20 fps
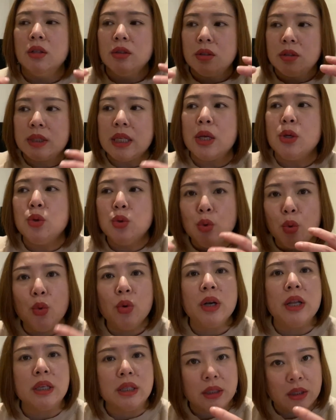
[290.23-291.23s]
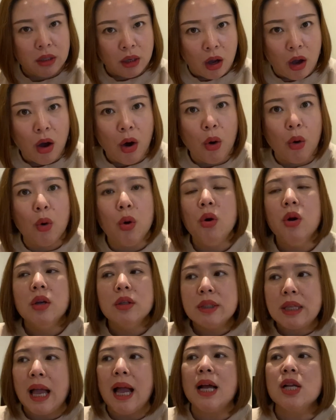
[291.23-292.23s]
在用了以后，
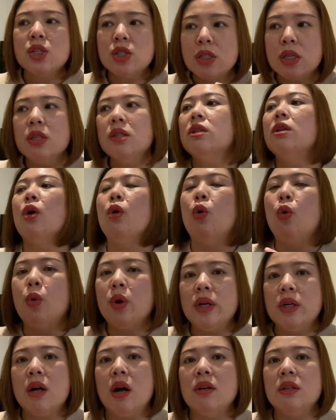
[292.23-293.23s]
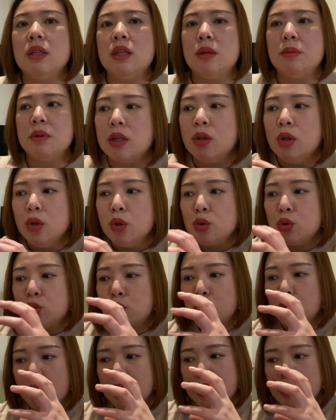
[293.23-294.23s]
它真的会让你
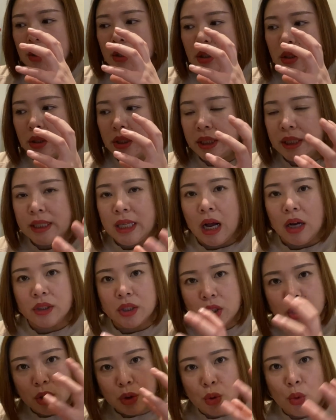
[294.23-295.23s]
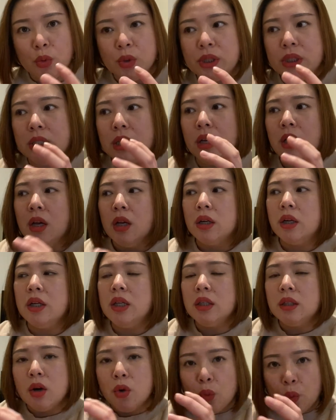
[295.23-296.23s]
所。想的这个东西可
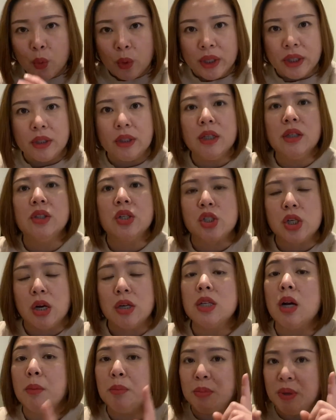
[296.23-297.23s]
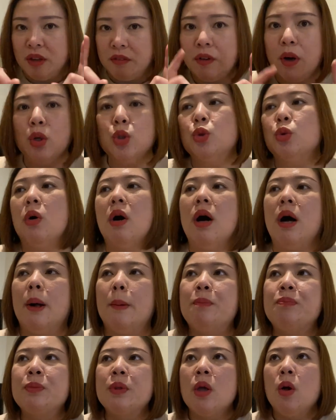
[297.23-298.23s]
以更稳定的成长，比方说
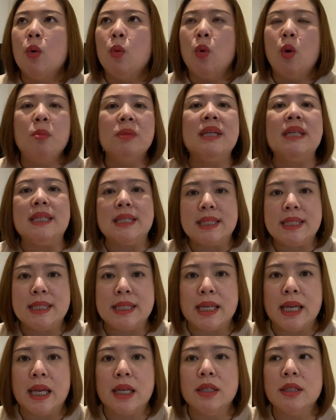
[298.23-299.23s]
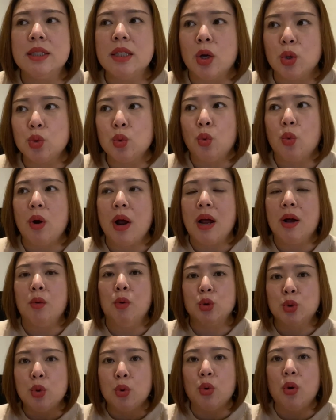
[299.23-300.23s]
哈，我们以前想种花，
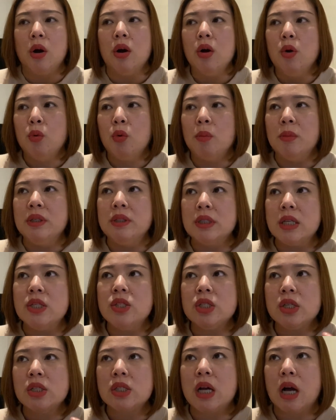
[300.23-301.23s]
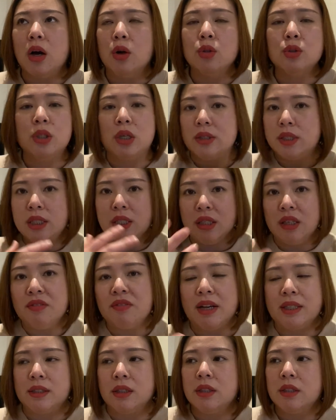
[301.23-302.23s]
我说过，我们人经常像吸引力
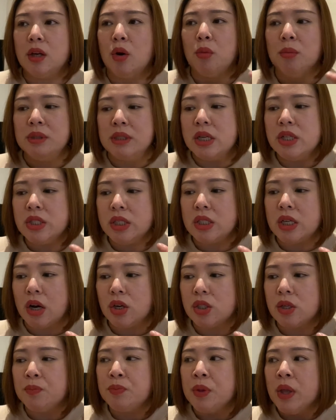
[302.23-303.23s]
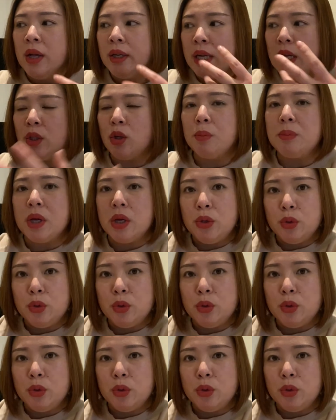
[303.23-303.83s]
法则一样，我们人经常是看到别人